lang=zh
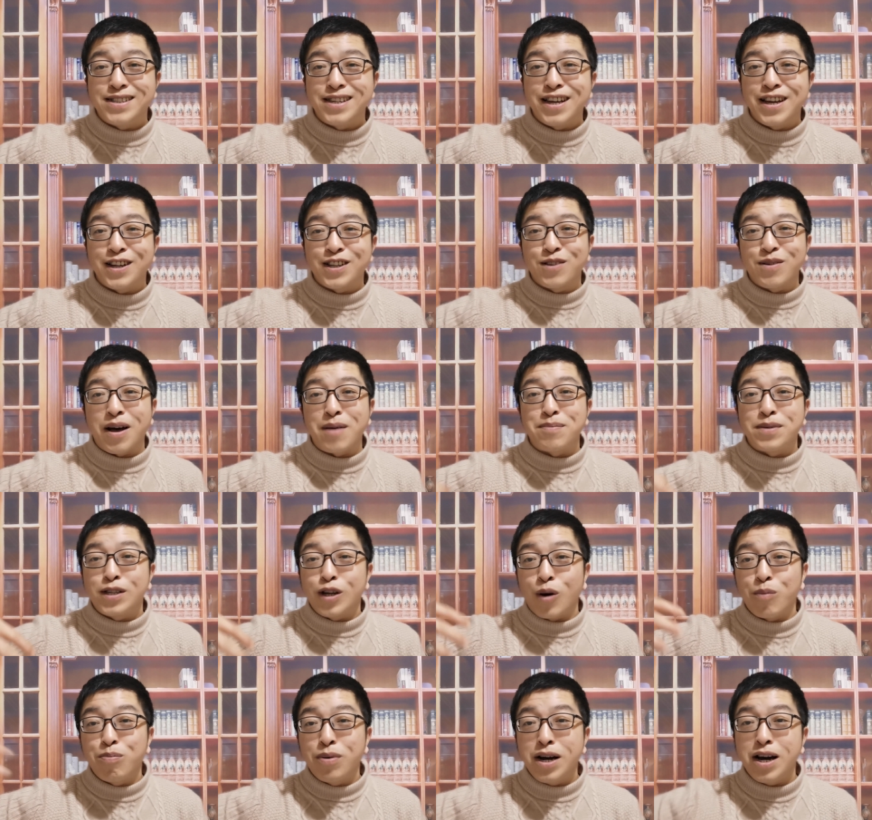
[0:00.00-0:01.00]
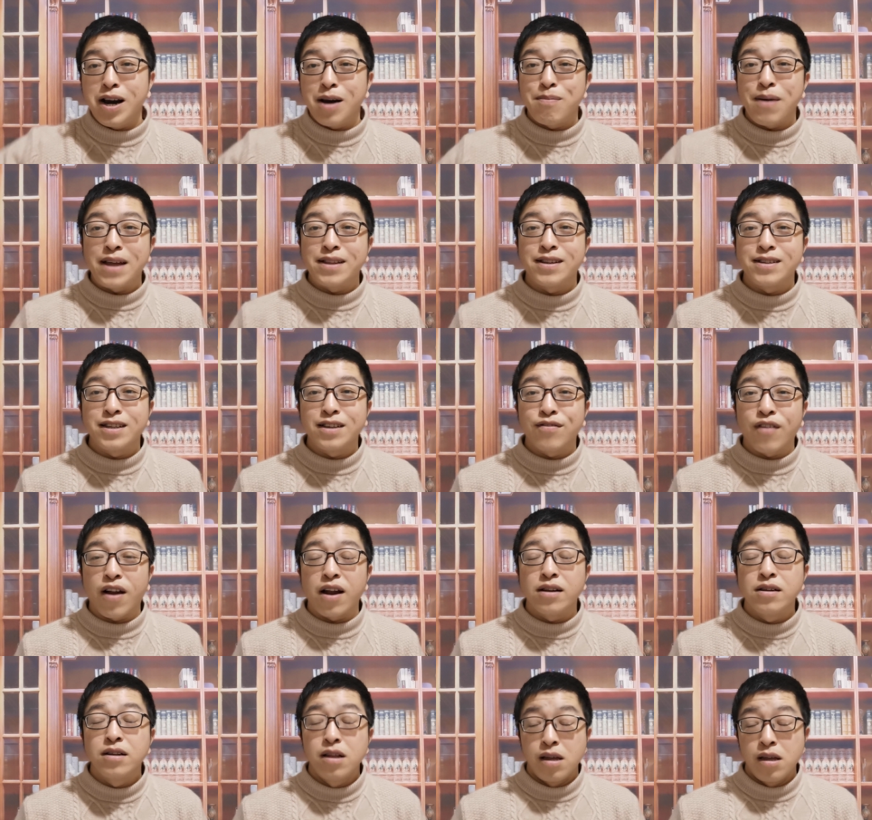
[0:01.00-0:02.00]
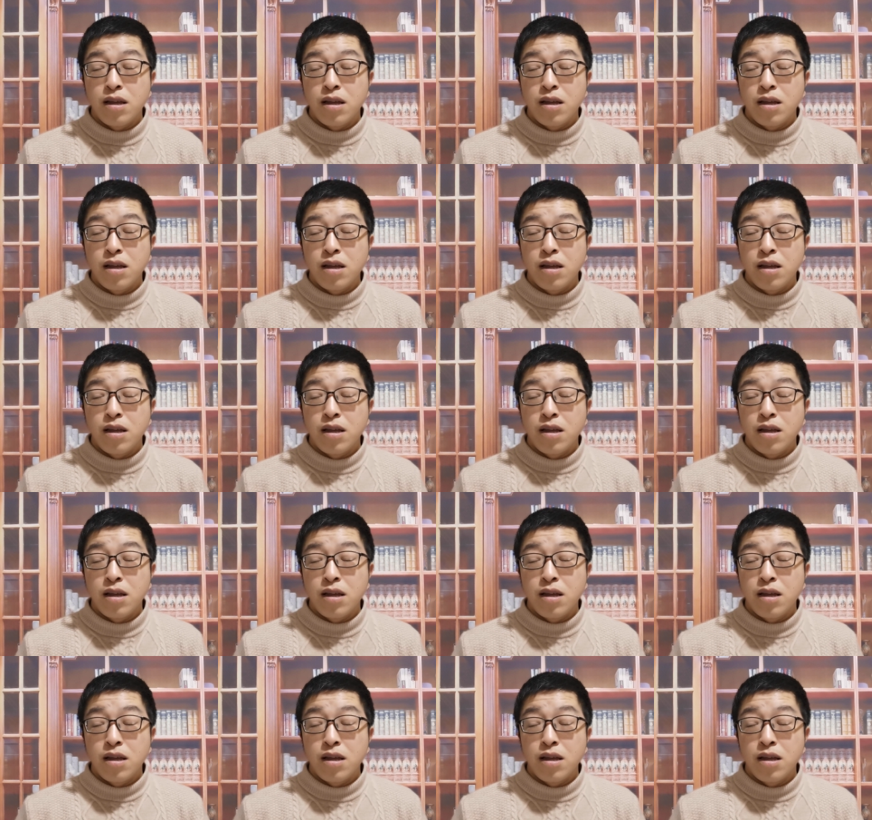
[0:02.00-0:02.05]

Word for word: 些对吧比较破败的地方，